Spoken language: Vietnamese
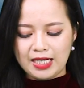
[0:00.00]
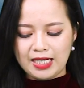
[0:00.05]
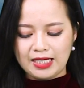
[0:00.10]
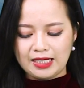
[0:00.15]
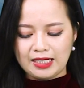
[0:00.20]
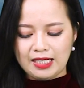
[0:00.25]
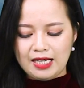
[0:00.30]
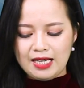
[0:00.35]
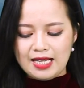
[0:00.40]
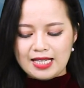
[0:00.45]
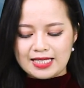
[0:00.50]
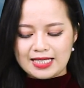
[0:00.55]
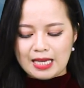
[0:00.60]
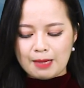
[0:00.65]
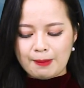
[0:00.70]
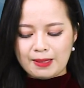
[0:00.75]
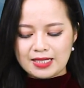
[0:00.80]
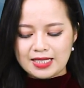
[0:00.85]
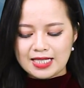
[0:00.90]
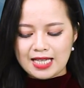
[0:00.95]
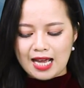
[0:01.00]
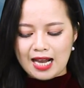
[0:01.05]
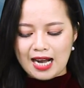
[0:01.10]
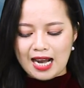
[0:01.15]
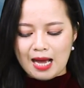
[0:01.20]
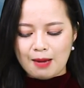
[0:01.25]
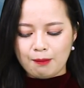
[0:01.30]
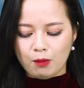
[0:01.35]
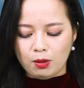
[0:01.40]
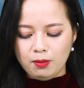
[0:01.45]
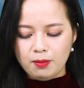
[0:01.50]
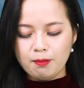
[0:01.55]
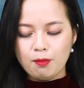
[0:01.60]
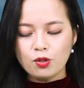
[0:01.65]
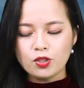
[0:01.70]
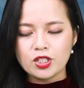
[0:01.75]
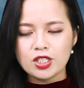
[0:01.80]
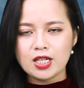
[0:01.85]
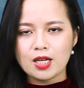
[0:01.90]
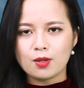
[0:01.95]
nghìn, giá bán ra là
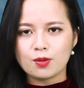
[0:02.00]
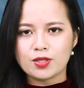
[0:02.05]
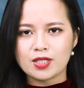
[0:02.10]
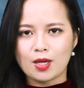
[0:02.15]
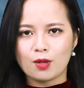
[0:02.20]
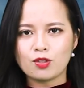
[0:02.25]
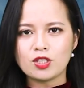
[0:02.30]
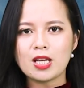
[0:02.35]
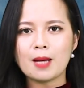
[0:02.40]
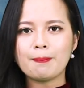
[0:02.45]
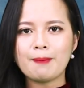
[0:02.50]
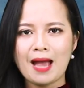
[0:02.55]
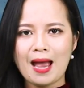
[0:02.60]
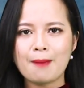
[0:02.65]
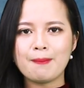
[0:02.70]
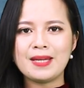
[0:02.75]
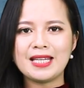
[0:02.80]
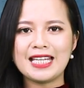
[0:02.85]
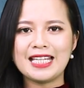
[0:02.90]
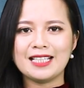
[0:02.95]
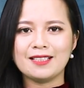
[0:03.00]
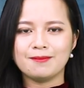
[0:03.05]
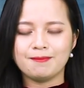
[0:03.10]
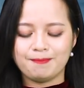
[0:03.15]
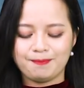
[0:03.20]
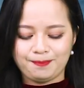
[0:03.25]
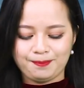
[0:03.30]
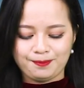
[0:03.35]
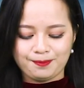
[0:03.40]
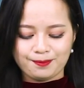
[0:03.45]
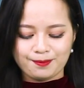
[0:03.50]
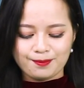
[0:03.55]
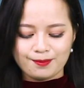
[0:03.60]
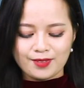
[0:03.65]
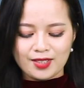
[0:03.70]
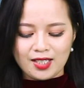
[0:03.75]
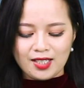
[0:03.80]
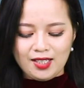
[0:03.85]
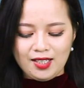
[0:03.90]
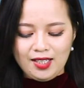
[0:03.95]
41 triệu 620 nghìn.
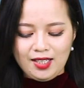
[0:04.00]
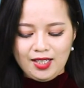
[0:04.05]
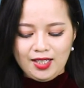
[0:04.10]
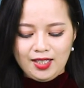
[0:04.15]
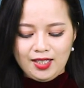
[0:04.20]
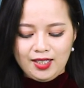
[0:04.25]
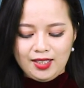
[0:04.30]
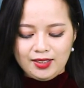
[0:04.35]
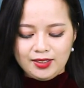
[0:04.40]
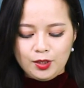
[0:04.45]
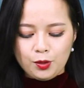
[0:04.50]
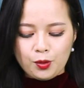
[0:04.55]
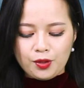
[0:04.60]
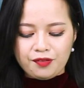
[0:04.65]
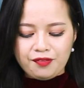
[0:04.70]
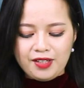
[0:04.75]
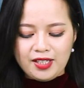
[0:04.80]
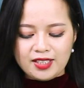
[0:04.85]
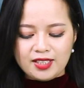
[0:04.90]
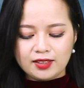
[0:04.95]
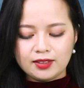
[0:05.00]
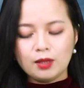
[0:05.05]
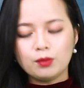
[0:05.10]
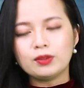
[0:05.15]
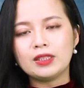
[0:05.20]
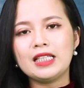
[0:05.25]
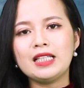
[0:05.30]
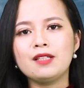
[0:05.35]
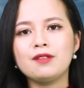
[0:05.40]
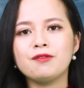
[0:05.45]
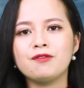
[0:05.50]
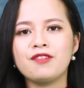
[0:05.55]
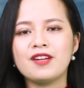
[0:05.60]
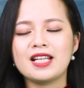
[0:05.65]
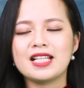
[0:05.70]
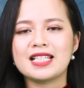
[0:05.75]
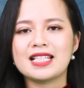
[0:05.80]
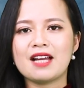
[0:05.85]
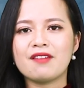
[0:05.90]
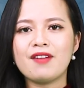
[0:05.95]
Thưa quý vị, những thông tin
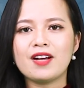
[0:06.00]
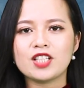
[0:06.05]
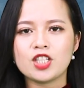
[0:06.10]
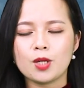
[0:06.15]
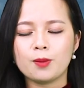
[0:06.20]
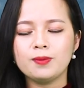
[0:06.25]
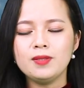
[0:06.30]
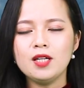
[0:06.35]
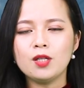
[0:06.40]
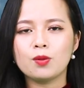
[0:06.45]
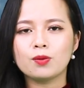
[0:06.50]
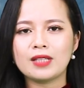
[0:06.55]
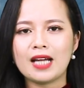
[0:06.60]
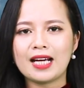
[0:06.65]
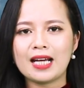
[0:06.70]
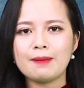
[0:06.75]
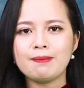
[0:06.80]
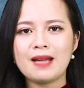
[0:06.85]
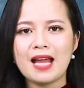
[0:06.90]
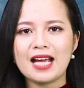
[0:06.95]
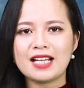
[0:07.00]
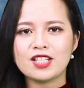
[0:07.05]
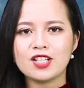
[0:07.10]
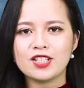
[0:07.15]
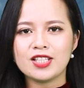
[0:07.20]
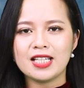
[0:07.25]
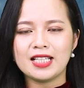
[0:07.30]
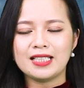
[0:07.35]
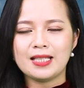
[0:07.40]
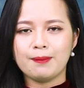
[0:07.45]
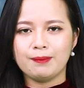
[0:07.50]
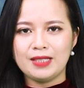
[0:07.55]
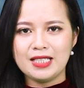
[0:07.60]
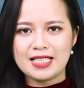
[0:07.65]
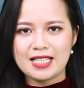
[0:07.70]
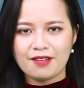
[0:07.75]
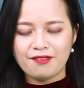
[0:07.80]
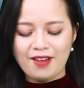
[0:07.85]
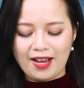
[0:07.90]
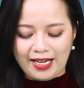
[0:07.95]
về giá vàng trong nước cũng đã khép lại chương trình điểm
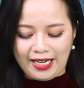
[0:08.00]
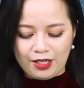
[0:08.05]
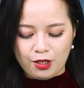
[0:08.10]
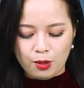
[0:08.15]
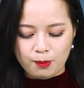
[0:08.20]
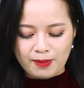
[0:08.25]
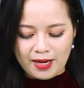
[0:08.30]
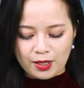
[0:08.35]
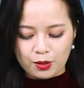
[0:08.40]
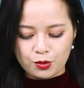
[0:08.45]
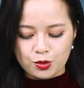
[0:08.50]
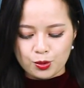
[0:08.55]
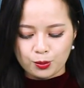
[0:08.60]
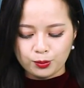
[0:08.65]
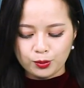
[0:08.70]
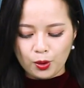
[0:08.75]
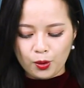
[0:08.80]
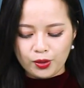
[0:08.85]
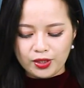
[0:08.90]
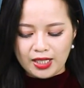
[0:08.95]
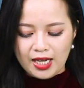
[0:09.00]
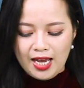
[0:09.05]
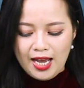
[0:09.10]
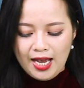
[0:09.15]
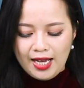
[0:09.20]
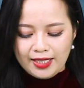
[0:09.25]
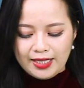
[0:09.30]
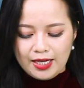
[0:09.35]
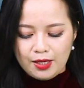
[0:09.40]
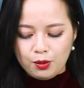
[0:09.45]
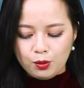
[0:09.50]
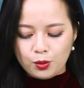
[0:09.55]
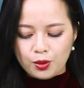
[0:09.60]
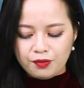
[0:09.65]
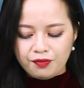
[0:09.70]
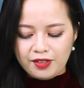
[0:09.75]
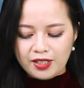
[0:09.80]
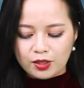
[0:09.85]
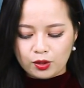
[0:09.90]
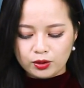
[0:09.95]
tin giá vàng ngày hôm nay của chúng tôi. Nếu
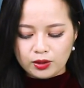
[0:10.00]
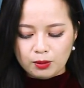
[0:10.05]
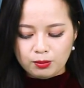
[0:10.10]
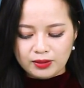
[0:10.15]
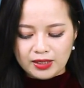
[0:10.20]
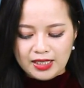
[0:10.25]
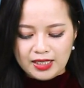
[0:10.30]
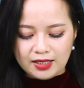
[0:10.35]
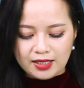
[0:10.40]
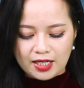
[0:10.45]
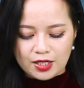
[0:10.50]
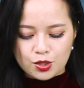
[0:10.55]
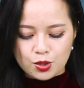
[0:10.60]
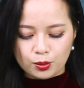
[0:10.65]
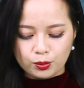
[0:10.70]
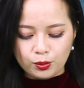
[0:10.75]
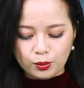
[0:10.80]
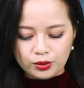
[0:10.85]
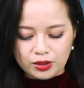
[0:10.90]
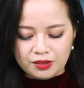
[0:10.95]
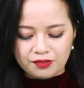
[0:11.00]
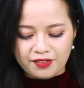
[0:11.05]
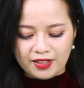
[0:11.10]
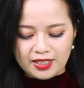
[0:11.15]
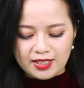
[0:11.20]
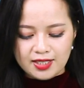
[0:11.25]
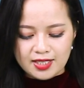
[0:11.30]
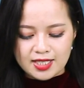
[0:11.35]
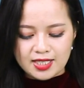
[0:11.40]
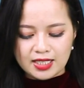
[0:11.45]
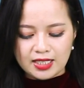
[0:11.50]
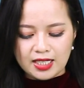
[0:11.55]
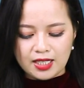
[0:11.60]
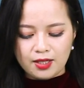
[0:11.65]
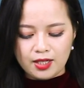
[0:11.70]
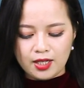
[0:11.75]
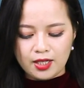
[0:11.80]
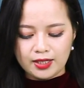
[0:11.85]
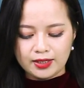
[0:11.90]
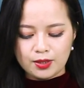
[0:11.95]
quý vị có thông tin cần chúng tôi tư vấn, xin
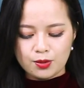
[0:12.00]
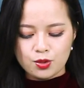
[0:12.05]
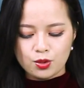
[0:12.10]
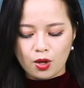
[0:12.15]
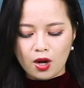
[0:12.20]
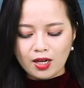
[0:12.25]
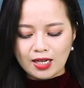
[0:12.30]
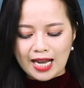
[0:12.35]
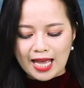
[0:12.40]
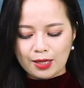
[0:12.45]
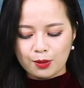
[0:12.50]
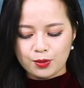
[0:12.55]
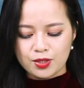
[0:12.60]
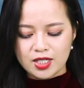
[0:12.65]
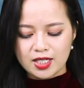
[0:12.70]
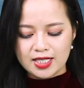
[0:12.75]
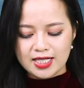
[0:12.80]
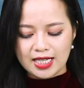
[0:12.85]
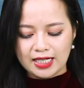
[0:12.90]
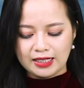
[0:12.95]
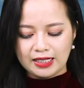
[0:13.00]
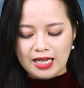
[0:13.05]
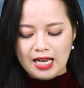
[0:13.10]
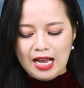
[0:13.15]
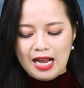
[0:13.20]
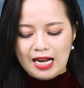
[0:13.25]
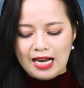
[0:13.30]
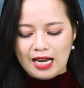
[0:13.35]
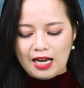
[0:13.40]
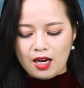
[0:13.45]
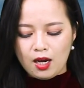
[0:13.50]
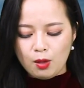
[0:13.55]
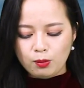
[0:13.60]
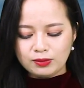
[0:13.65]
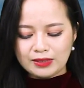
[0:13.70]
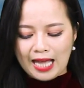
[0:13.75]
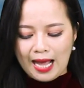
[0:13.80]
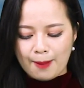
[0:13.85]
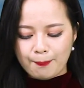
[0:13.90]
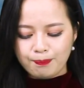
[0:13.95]
liên hệ theo số hotline của chương trình là
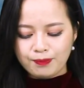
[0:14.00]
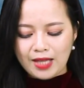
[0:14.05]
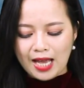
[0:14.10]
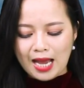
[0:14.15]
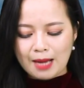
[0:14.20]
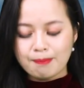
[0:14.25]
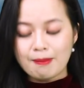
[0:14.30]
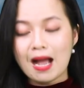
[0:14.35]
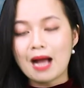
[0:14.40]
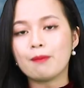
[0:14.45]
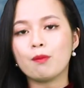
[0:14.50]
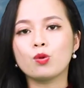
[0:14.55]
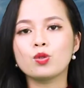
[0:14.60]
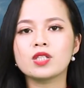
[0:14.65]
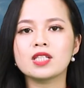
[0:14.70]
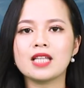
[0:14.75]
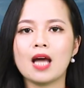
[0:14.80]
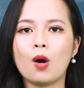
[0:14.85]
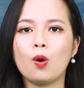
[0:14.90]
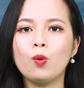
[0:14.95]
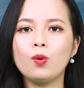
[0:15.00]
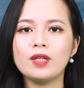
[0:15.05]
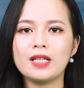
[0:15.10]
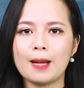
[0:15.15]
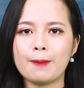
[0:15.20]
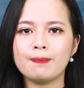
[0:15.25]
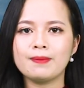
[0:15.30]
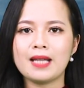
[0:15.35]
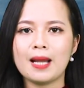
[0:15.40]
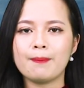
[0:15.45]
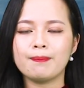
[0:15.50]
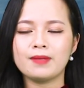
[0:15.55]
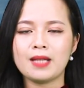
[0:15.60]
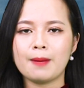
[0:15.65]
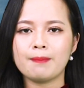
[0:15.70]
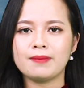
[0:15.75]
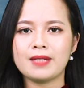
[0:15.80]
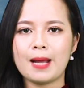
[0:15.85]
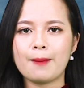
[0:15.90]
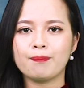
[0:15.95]
08 2346
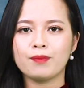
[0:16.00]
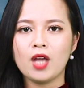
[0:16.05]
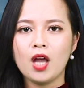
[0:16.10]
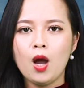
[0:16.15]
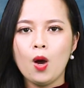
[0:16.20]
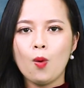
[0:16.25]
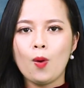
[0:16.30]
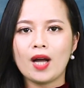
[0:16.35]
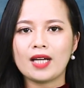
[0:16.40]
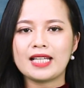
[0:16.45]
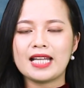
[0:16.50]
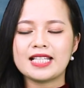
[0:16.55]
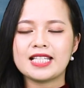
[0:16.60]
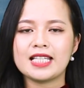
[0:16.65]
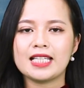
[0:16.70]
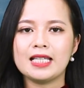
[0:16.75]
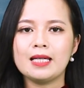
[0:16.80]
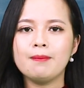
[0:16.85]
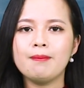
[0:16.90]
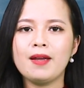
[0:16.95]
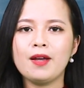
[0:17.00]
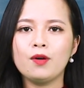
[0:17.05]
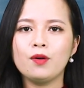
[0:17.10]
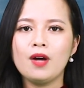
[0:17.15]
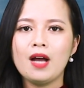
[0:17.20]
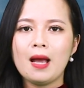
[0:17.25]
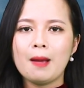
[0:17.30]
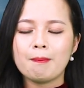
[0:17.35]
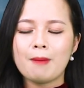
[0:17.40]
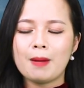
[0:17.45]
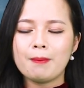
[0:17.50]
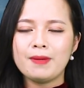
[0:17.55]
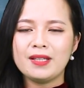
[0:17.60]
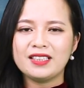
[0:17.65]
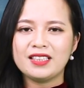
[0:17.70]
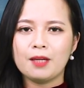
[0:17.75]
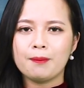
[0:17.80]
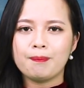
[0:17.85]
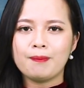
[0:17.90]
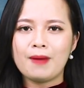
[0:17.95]
5555 hoặc địa chỉ email ban
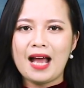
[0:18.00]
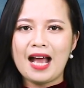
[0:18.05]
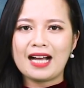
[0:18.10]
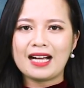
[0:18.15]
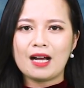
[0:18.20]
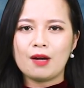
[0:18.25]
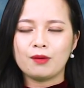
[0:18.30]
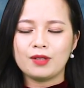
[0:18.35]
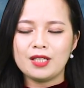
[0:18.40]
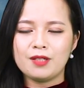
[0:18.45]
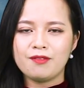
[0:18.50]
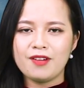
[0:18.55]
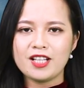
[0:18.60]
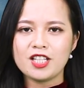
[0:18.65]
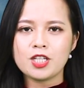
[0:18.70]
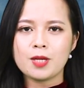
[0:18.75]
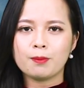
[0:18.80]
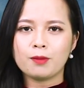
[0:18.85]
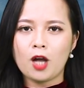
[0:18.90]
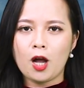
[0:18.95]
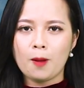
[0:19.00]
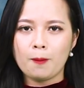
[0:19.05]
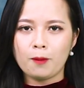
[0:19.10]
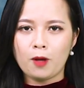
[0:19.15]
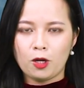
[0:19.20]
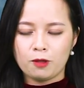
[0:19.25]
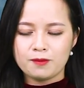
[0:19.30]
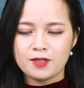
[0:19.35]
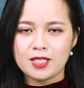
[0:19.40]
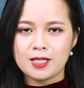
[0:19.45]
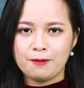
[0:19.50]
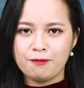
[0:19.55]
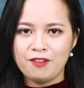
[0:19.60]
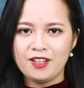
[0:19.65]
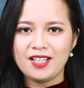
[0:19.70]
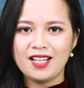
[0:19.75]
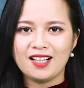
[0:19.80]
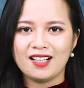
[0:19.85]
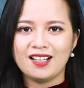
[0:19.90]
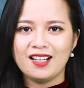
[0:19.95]
biên tập
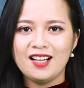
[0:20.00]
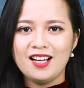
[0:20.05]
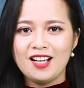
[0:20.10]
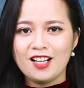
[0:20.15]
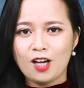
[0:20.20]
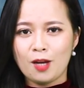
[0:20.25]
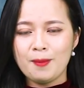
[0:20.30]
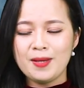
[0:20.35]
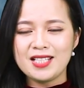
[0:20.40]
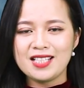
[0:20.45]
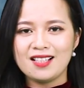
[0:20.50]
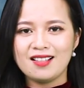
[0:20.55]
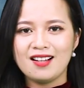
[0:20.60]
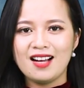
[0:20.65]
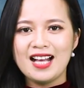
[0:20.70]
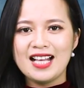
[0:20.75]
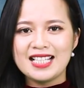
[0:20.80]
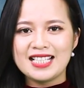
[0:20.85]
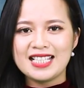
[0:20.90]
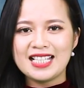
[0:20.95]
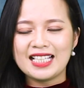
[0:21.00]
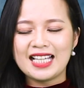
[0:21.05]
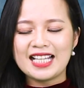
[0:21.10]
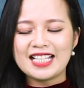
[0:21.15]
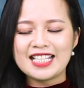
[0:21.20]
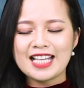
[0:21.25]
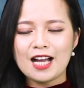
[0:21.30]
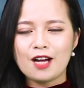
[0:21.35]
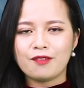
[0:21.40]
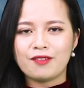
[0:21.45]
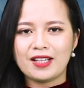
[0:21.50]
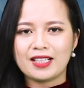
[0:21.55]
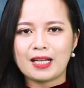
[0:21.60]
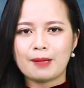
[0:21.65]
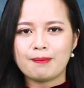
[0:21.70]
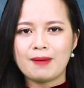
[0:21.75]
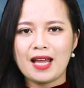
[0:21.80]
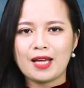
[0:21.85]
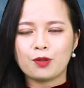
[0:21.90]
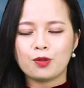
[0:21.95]
a.invest.com.vn. Còn bây giờ, xin kính chào và hẹn
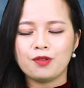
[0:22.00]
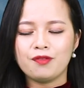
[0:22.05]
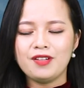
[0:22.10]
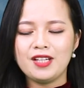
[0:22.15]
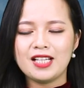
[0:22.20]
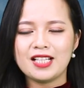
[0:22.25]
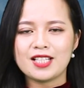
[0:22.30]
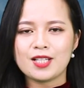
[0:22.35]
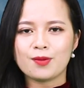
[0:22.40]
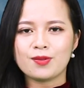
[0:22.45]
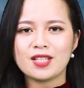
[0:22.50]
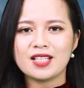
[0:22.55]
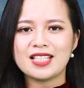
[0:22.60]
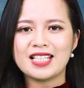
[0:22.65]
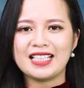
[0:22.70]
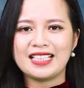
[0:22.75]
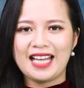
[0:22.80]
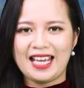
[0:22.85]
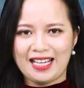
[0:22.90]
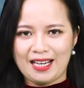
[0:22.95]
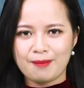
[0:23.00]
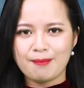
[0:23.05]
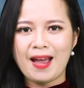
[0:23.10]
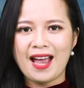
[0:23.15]
gặp lại quý vị trong chương trình này ngày